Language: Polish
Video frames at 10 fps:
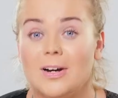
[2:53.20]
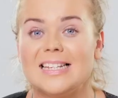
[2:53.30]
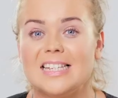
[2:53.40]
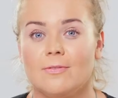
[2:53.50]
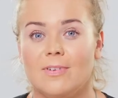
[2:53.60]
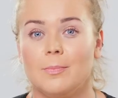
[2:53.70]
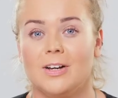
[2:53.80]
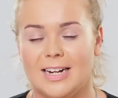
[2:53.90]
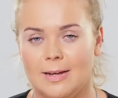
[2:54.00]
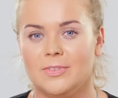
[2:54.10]
Polecam Wam
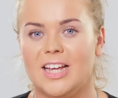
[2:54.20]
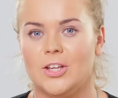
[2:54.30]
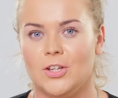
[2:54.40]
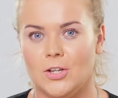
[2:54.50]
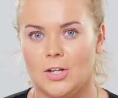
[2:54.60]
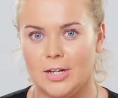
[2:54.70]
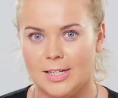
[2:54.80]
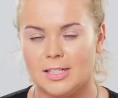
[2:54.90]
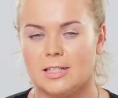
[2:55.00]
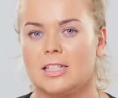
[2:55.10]
krem The Inky Liss